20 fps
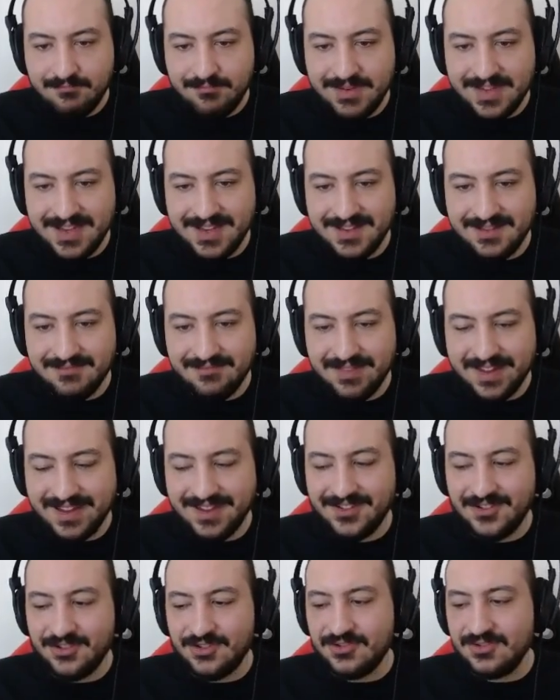
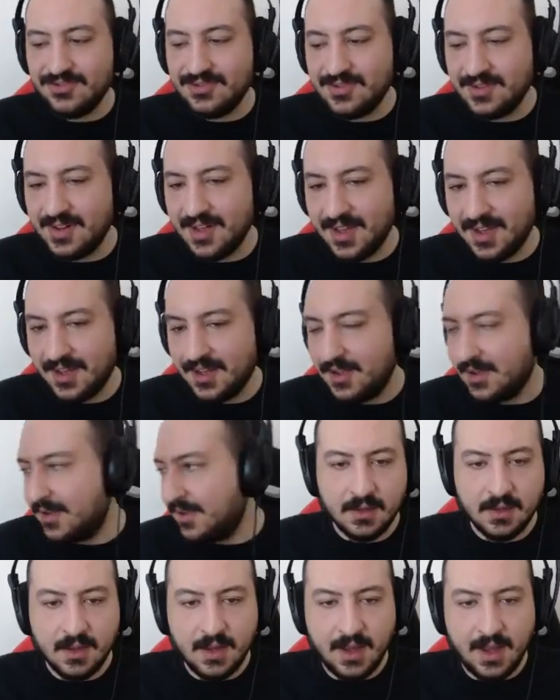1500 lira.
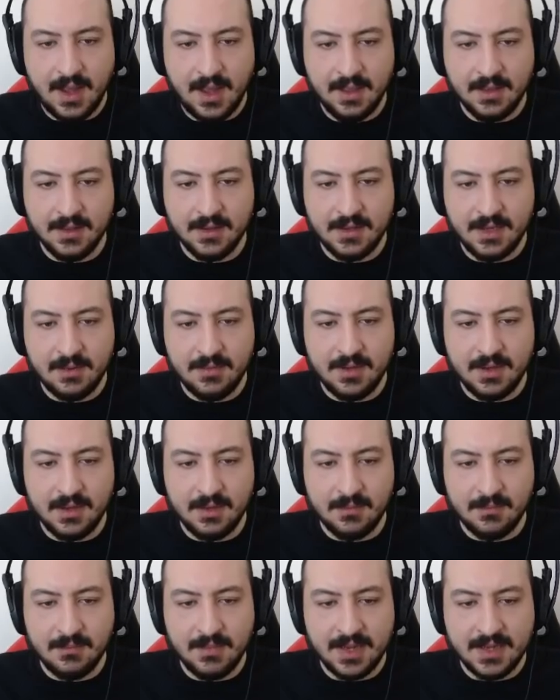
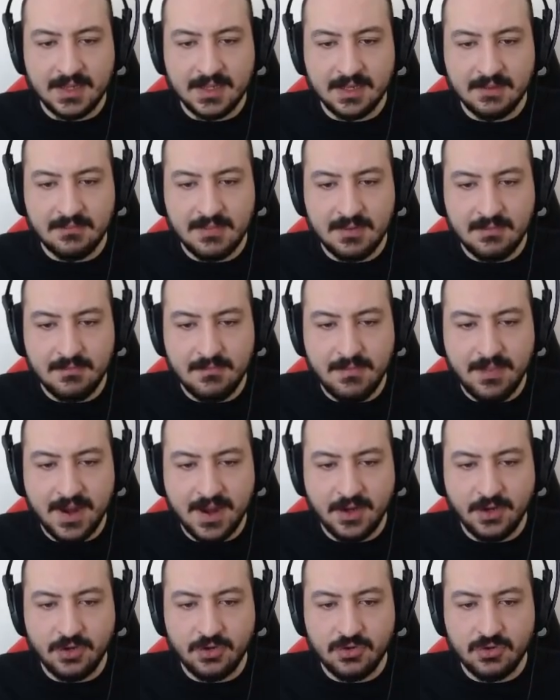Anlatabildim mi ben sana?
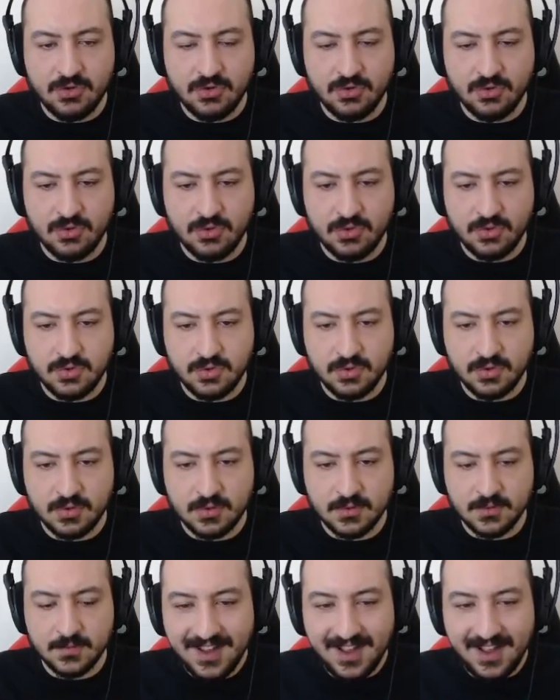1500
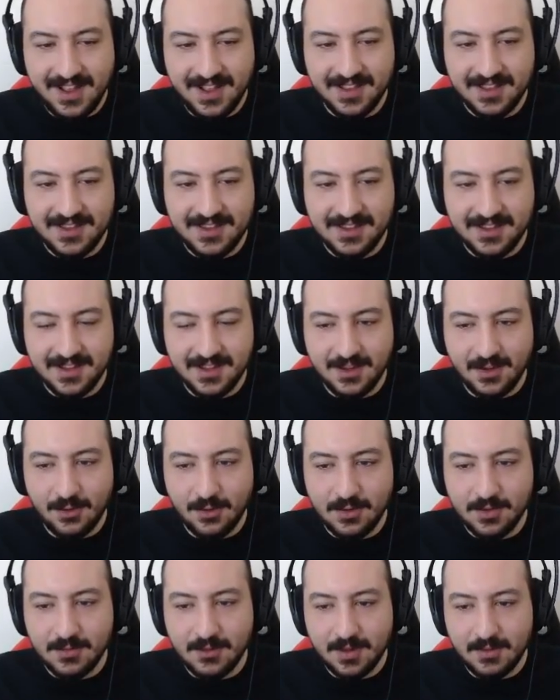Altınla
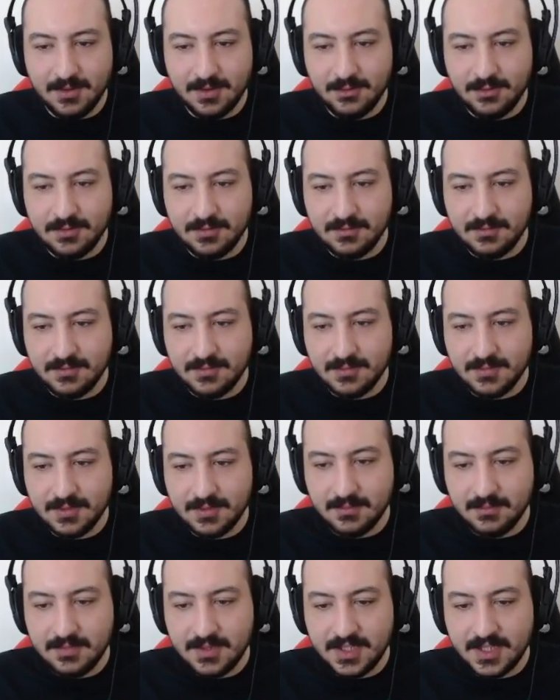oğlum ama dün
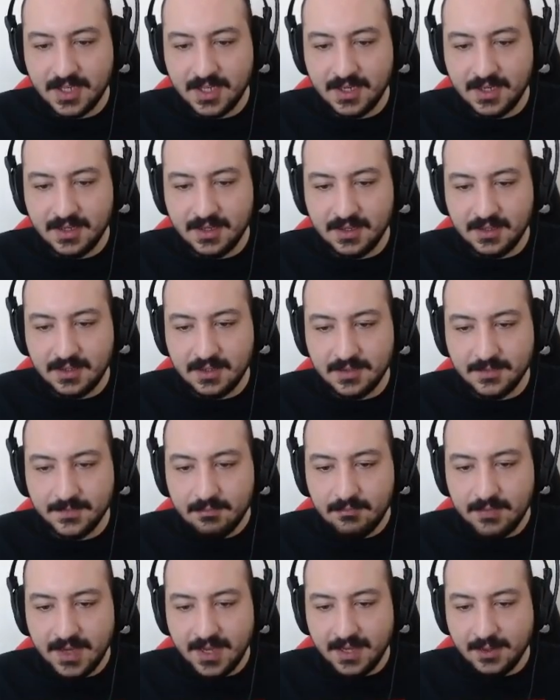bir şey yedik.
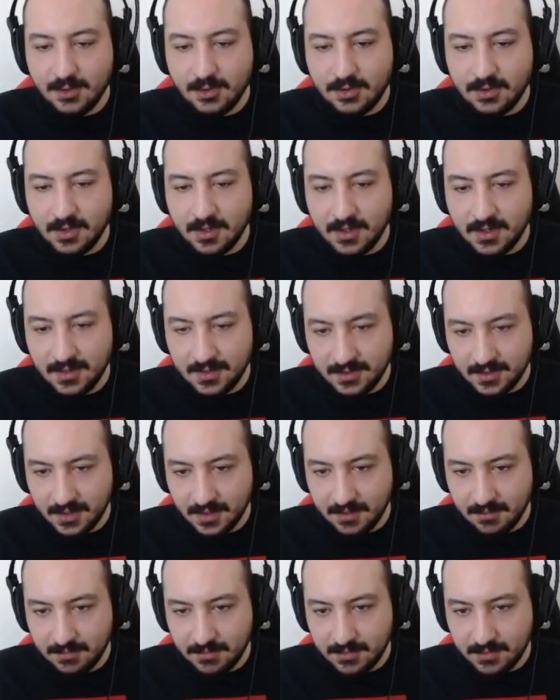Bir et söyledik
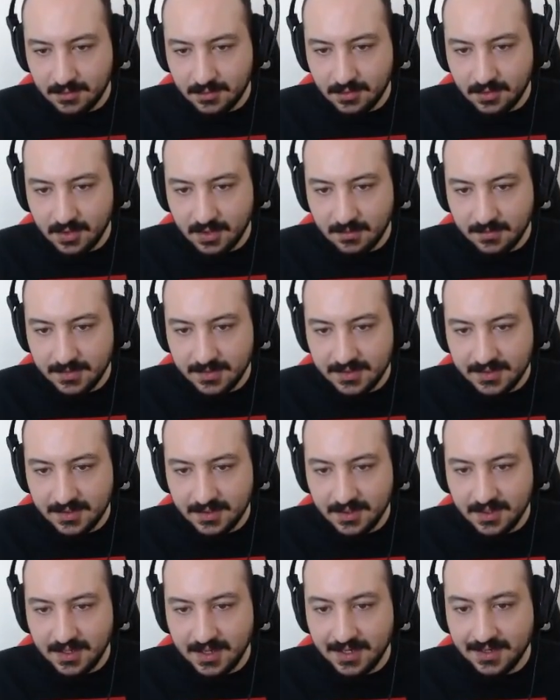ayıptır söylemesi.
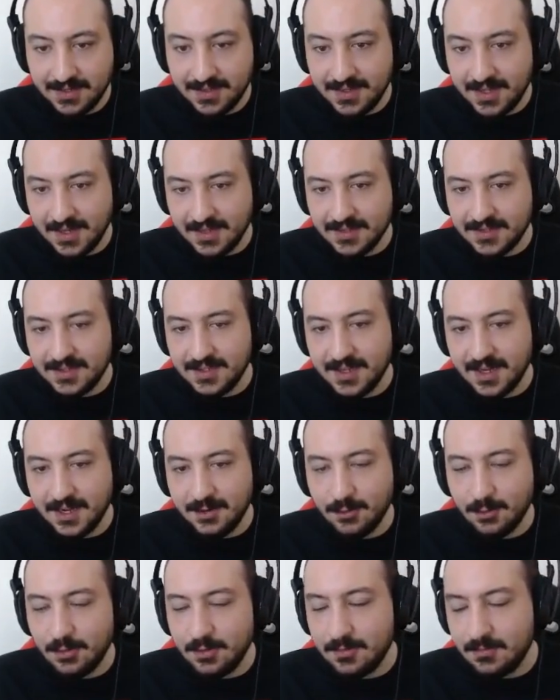Etten ziyade
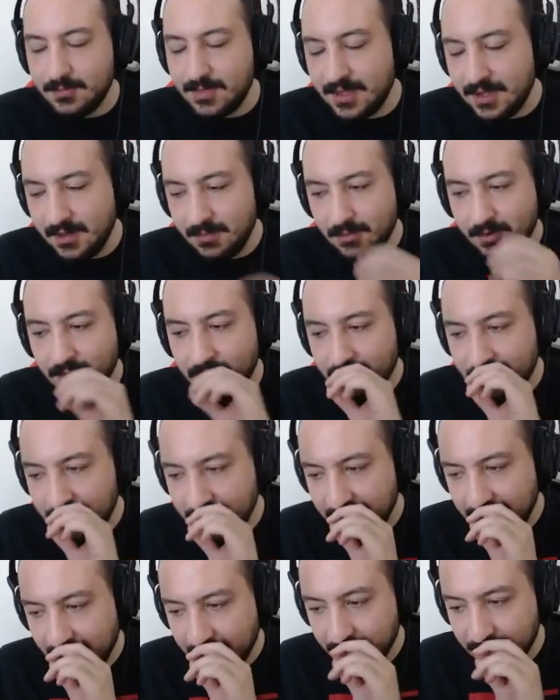oğlum bir limonata
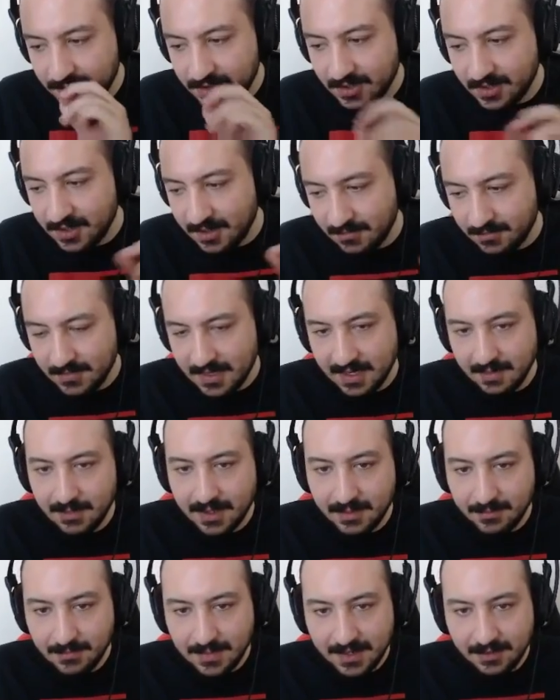yapmış adamlar.
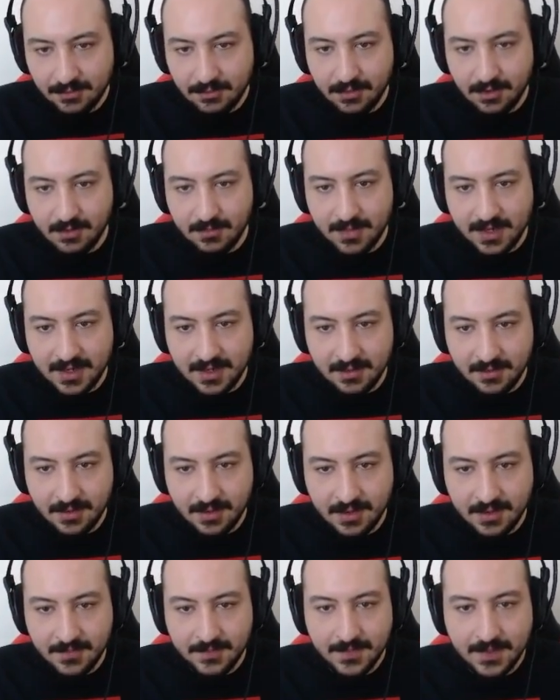Bak ben normalde
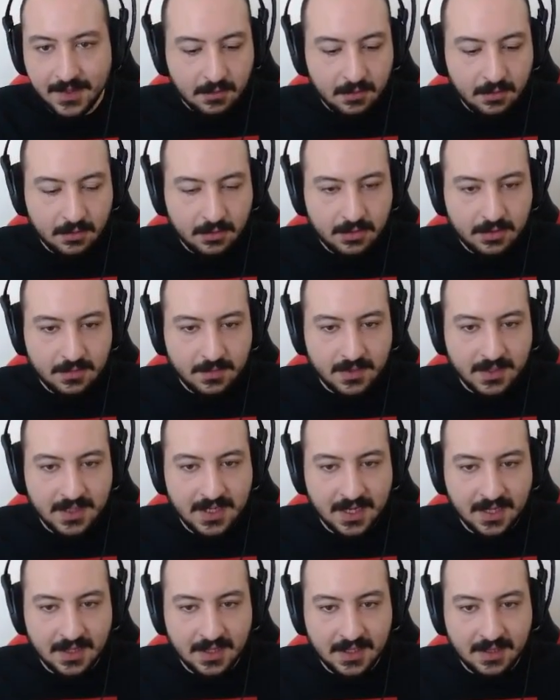böyle lüks
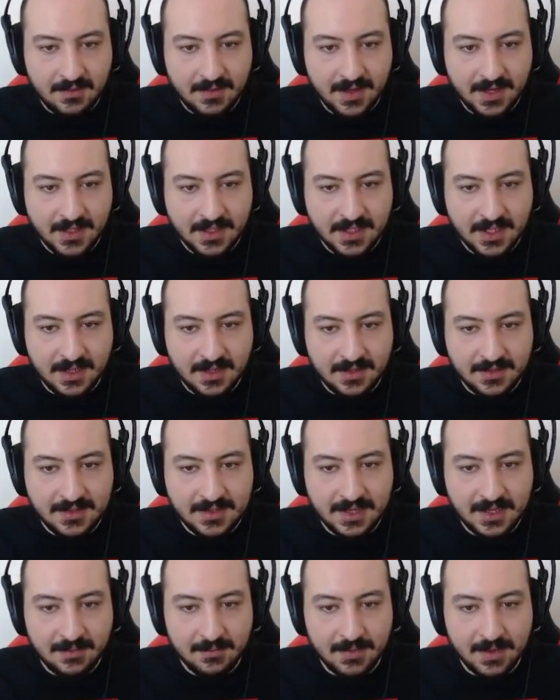mekanları veya şeyi
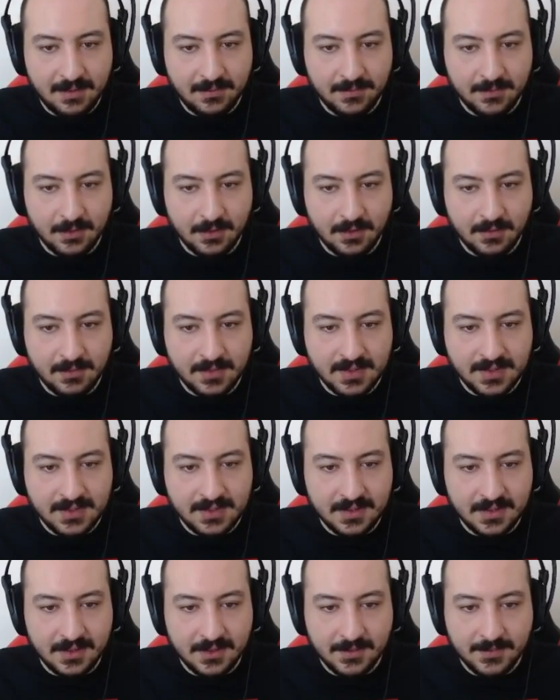sevmem
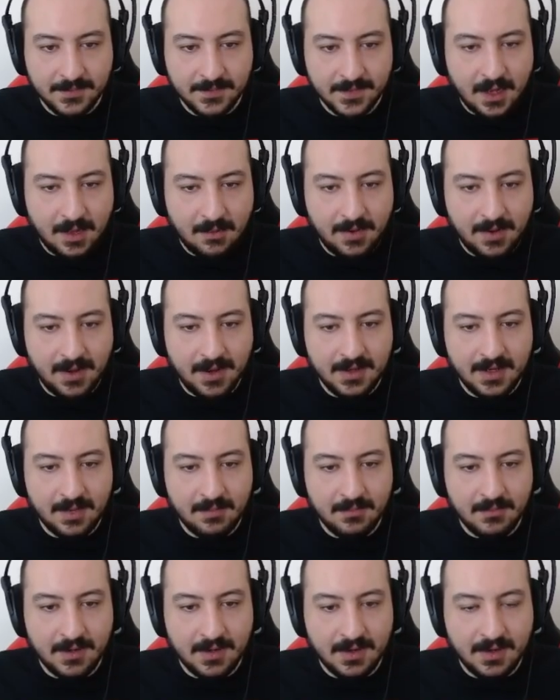övmesini. Ama
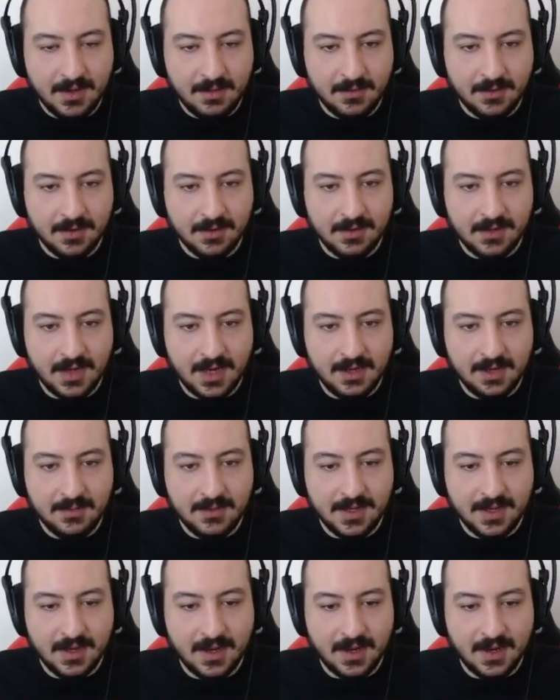adamların limonata
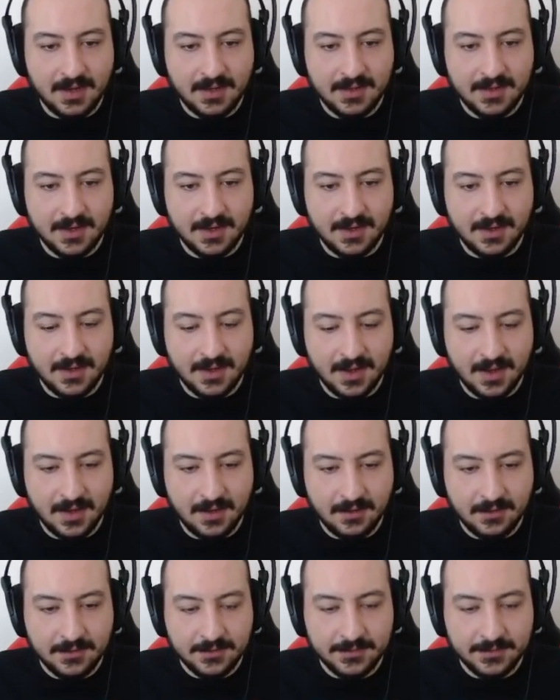harbiden harikaydı ya.